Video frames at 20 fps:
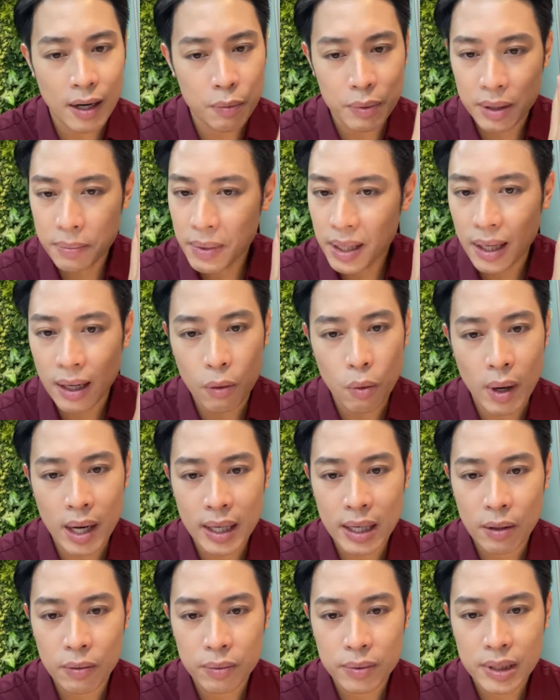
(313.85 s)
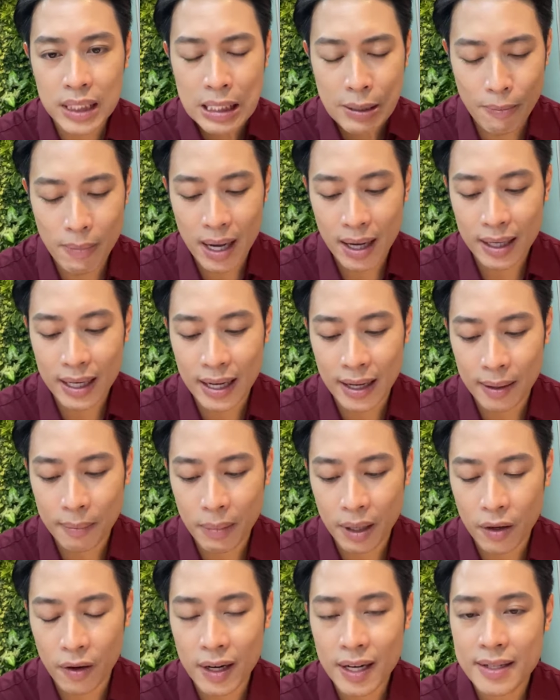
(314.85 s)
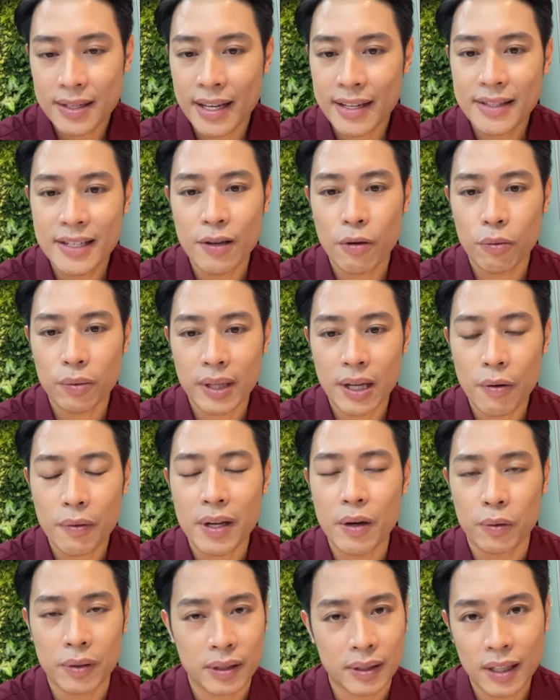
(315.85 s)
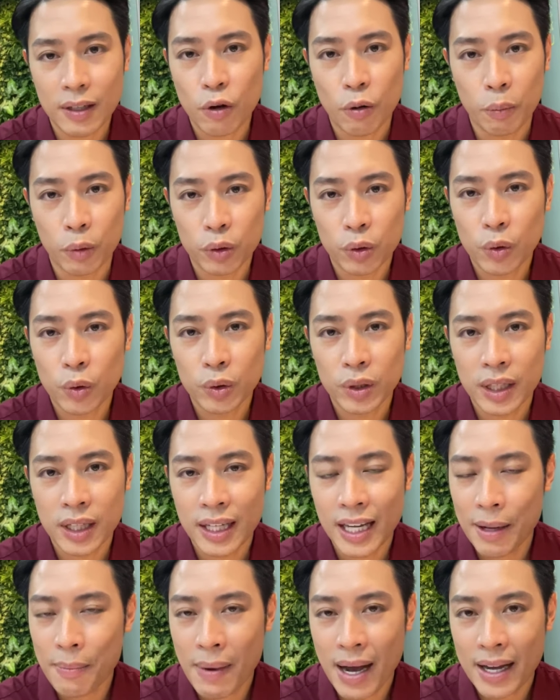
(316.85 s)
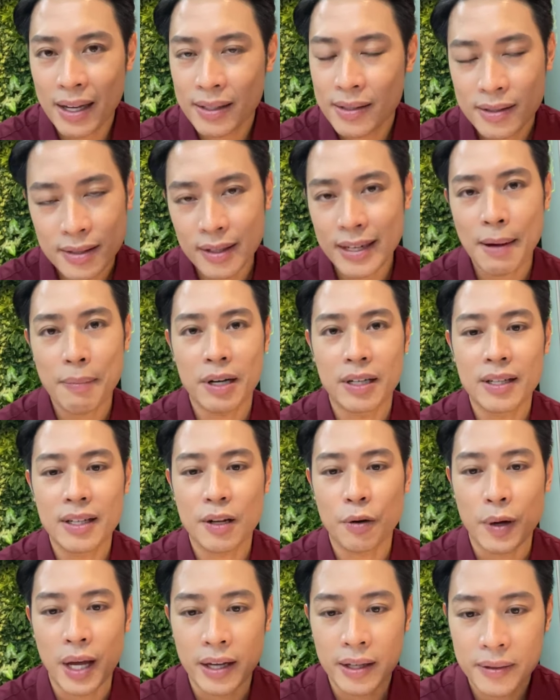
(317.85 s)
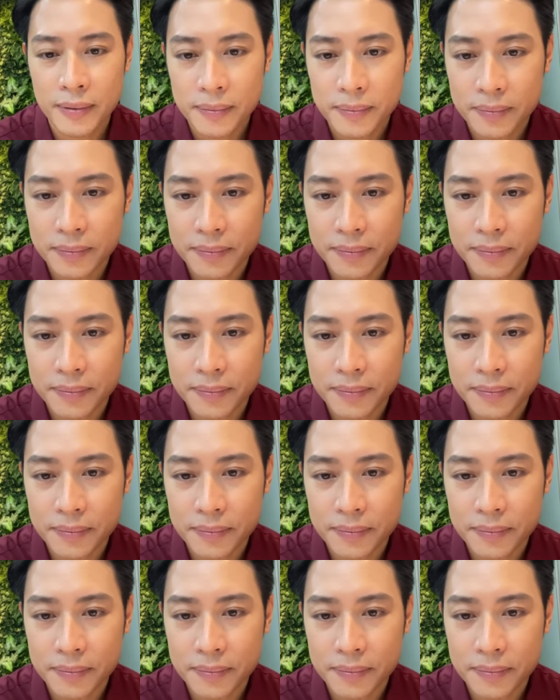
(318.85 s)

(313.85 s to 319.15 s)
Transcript: không đến mức là quá nóng, nhưng mà để mà nói là dễ chịu theo kiểu thời tiết của mùa thu thì ngày mai chưa đáp ứng được điều đấy.